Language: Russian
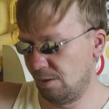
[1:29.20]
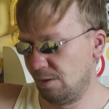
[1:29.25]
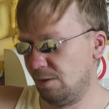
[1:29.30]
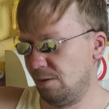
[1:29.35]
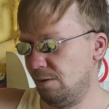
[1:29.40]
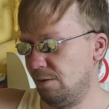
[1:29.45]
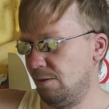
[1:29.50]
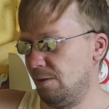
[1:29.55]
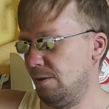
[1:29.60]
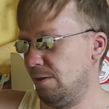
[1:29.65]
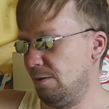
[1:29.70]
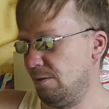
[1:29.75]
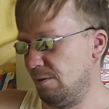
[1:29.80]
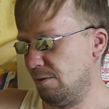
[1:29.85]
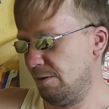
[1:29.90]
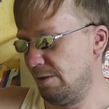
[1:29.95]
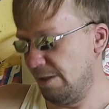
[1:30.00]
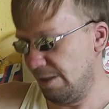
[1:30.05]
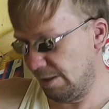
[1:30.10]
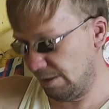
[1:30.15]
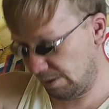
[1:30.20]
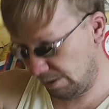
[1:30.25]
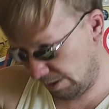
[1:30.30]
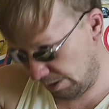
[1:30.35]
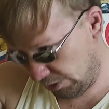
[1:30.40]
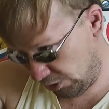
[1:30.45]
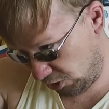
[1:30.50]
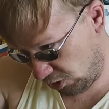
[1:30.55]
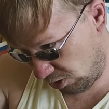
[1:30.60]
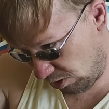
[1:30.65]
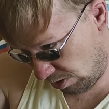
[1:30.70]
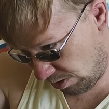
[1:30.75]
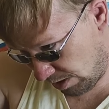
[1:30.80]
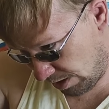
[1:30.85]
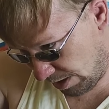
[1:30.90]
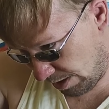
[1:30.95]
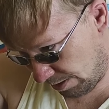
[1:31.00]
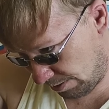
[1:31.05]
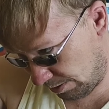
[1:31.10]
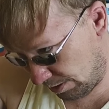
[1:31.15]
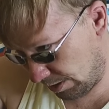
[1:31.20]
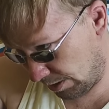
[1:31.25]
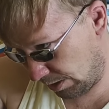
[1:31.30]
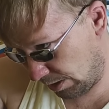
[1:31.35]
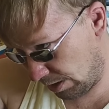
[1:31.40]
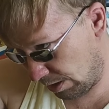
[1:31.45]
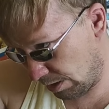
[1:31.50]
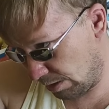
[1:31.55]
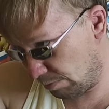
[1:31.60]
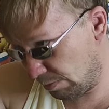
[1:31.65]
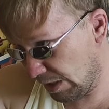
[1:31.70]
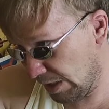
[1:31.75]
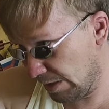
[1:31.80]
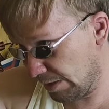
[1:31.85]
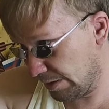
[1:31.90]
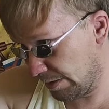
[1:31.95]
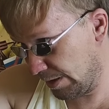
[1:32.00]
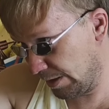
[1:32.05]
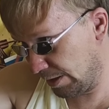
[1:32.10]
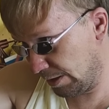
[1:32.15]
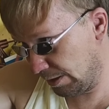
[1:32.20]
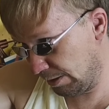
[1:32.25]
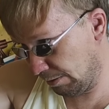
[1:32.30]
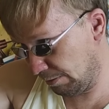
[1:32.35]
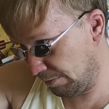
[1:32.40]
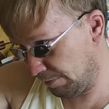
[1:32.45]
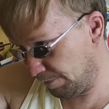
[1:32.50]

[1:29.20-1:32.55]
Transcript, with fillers: то стоит. Это хорошо, да, когда нормально стоит.